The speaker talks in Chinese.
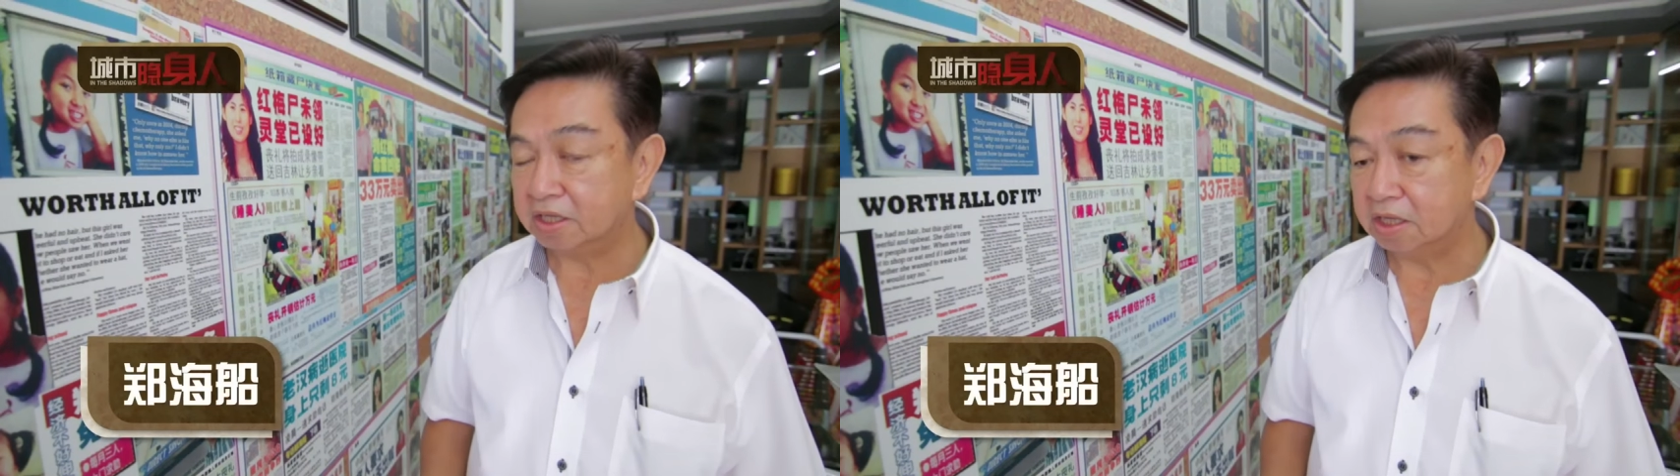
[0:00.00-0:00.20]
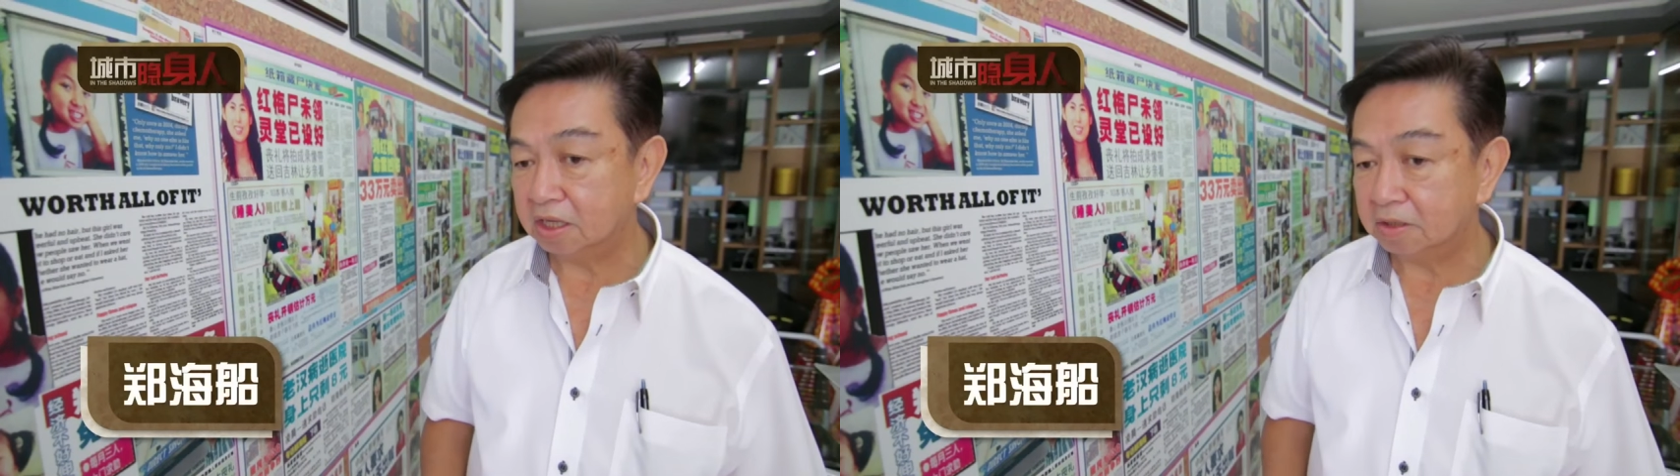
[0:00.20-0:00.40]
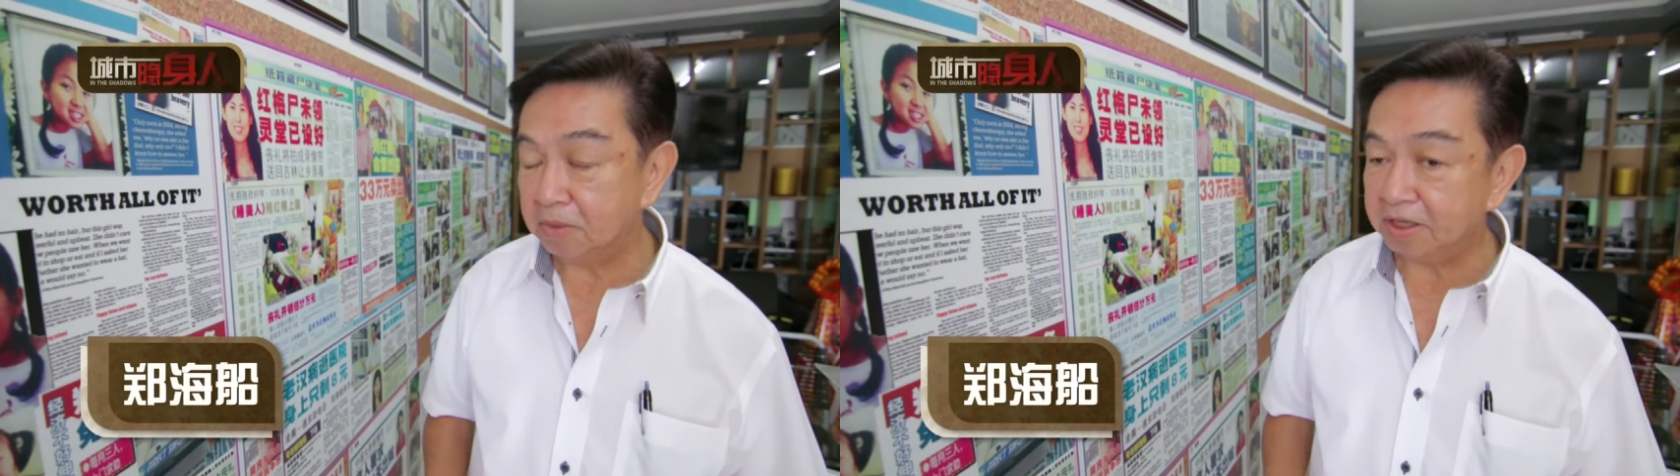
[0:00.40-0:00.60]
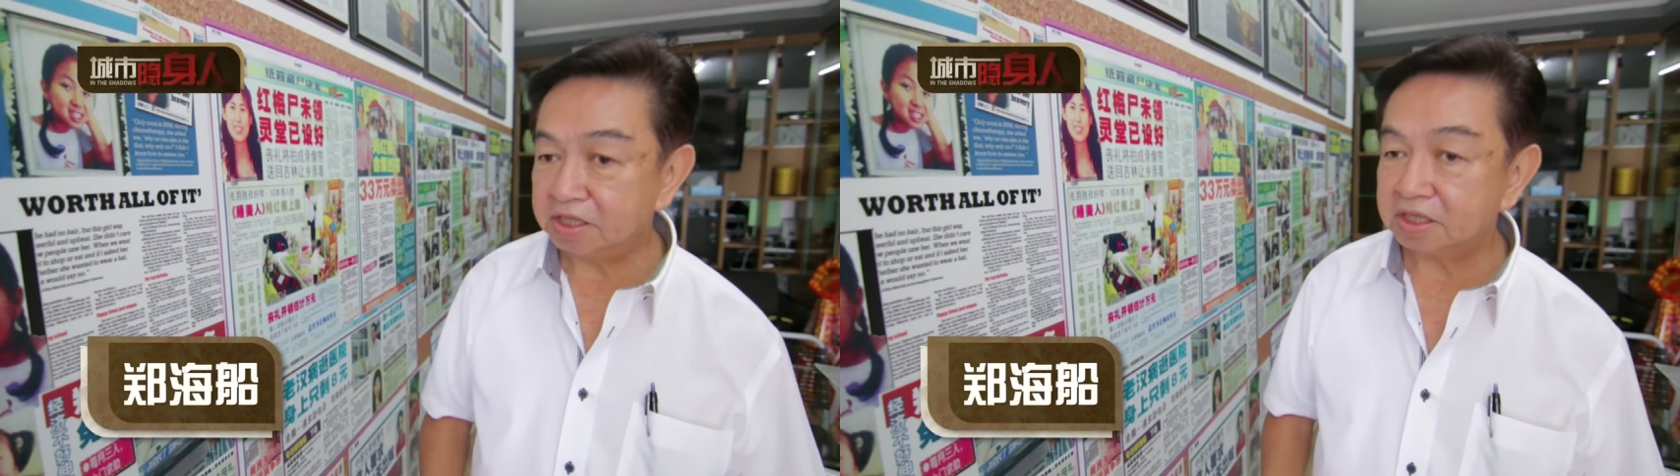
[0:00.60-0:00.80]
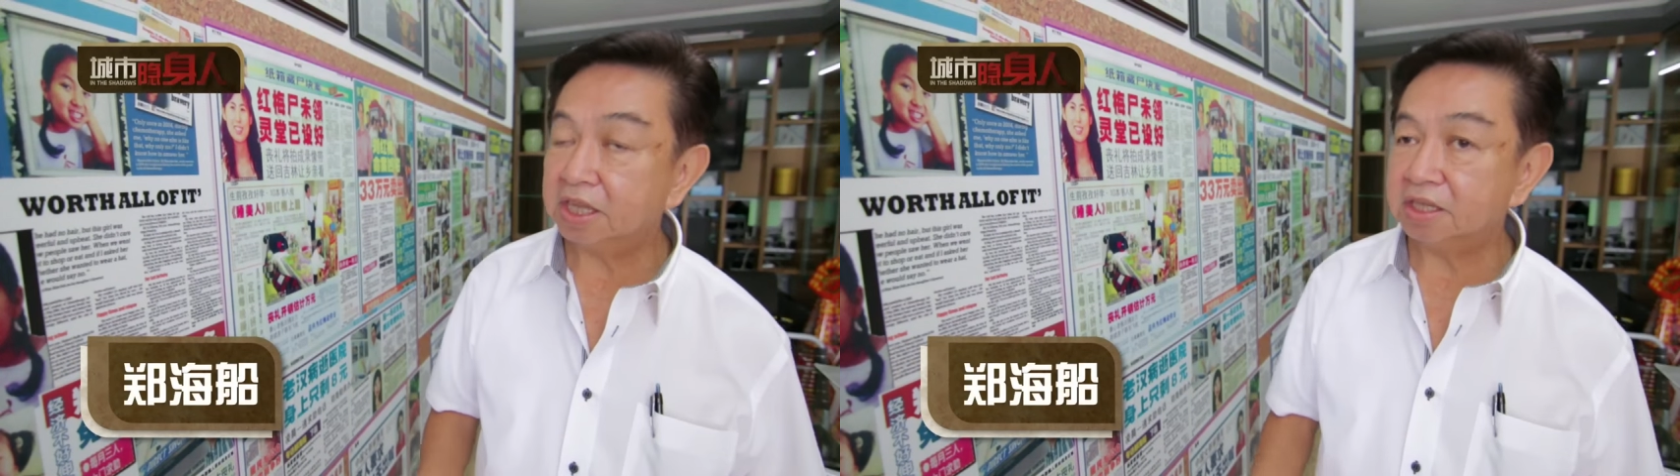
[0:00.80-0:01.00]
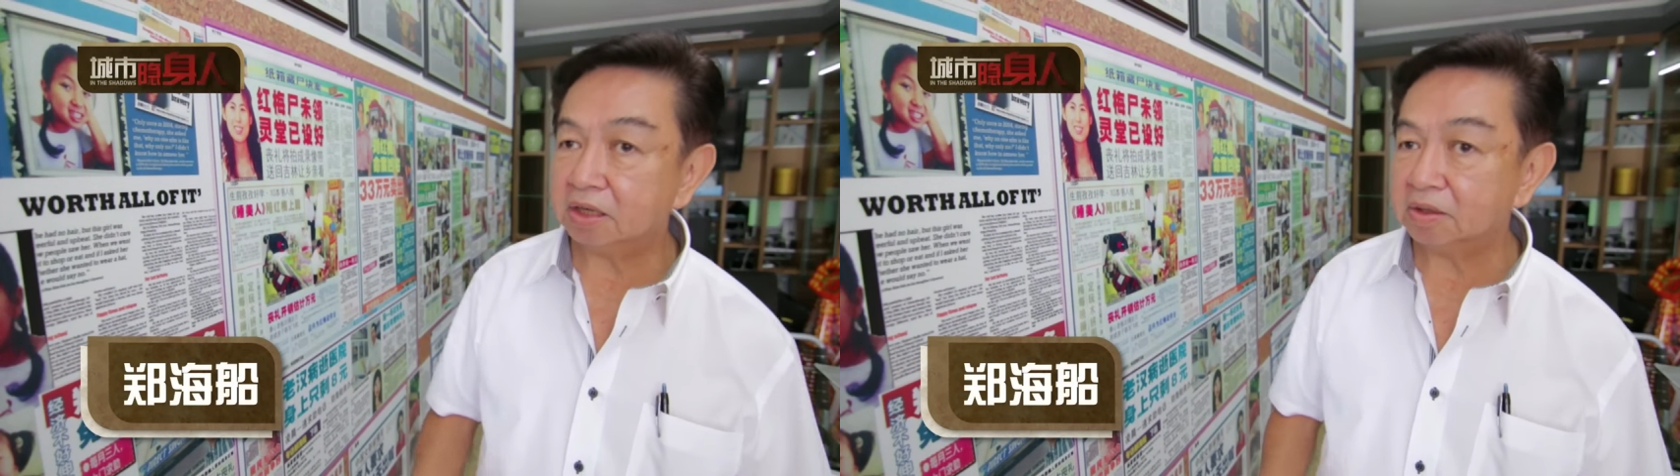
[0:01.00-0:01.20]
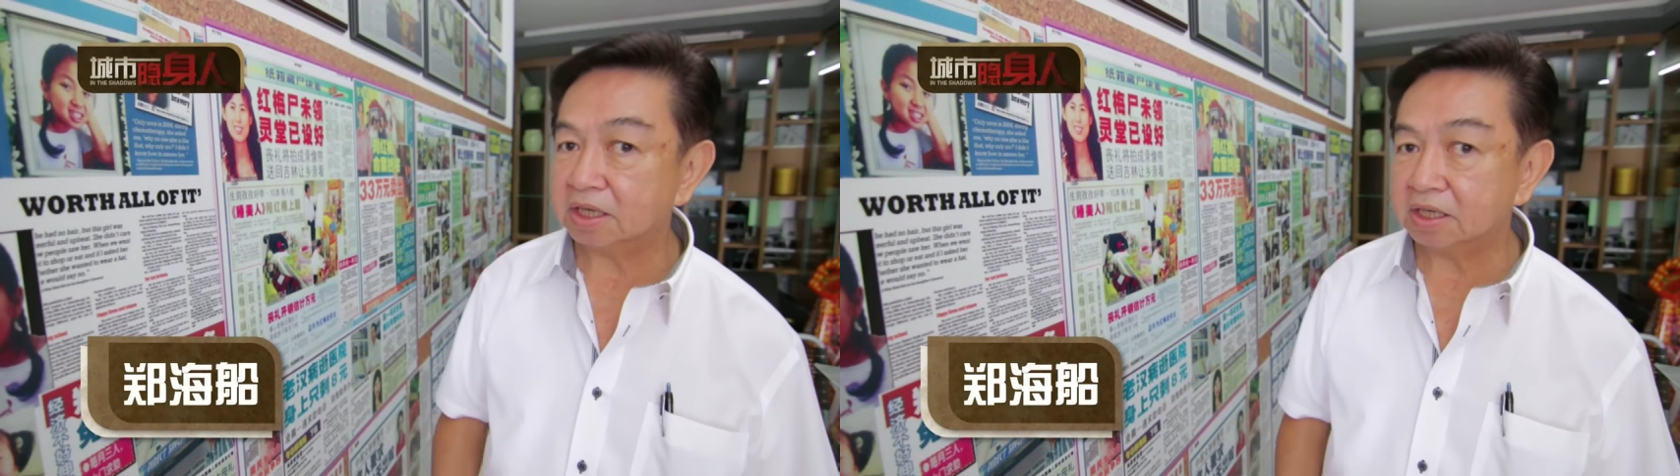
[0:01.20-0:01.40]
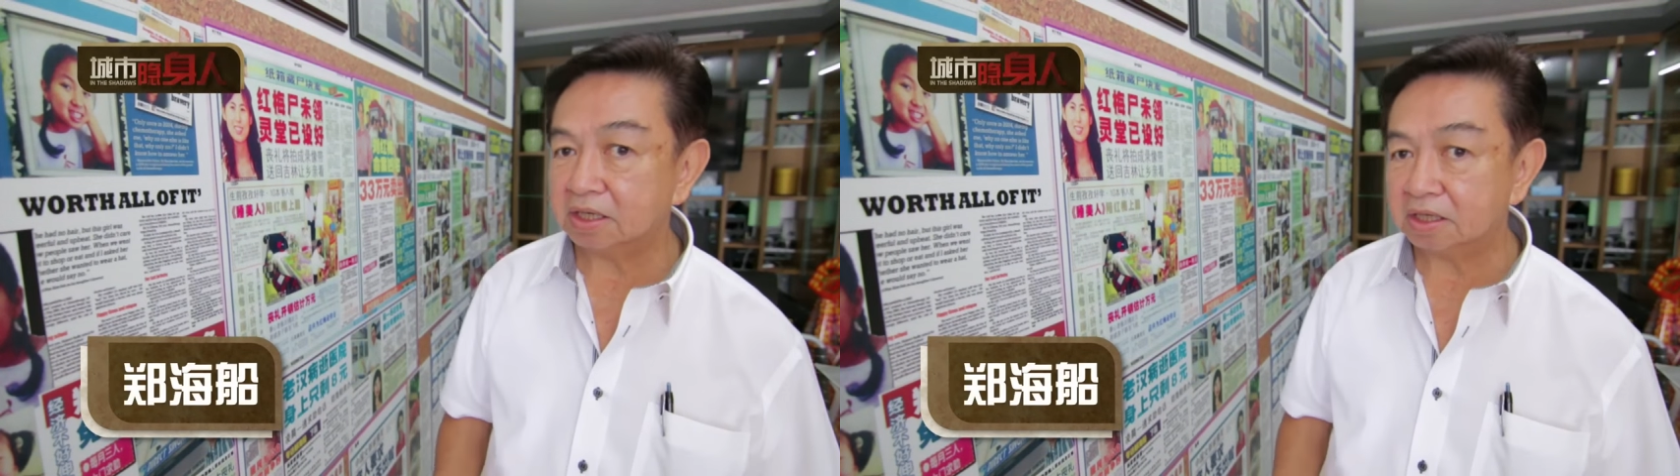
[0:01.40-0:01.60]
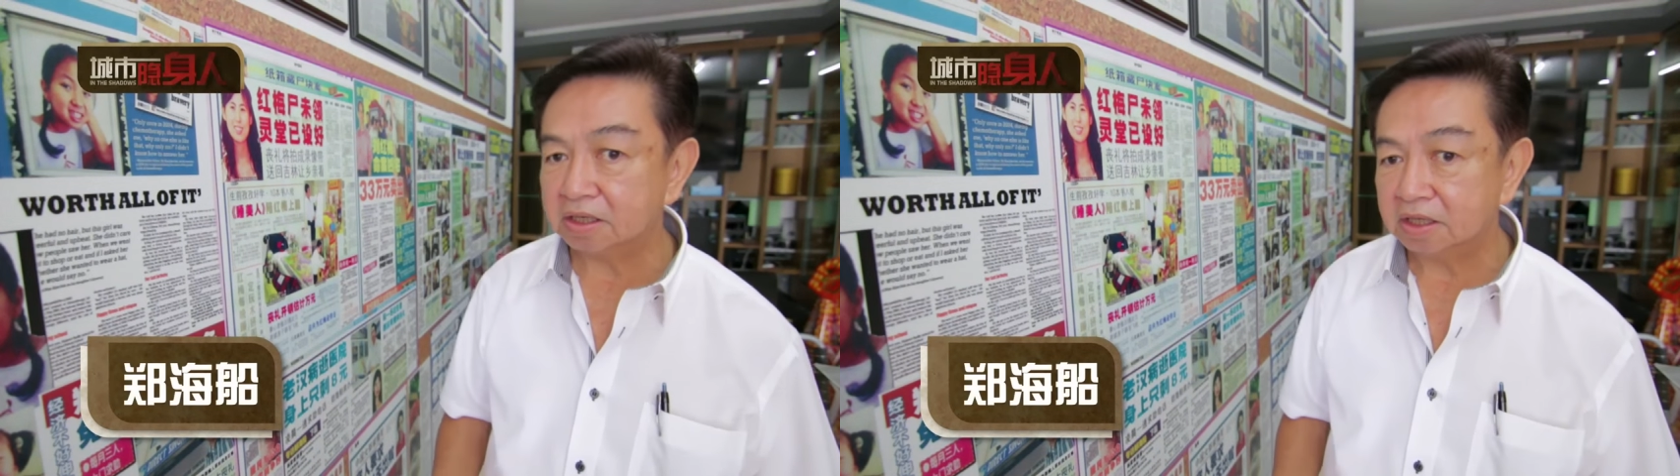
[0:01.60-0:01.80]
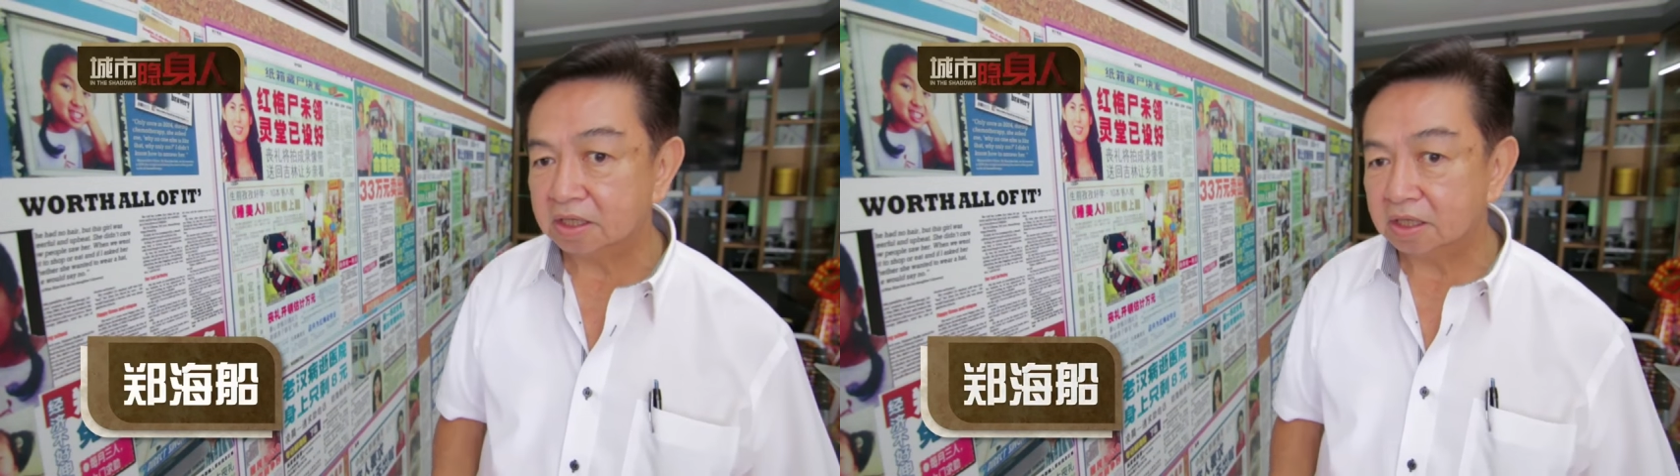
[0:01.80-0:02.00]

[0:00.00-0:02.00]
给每次听到那个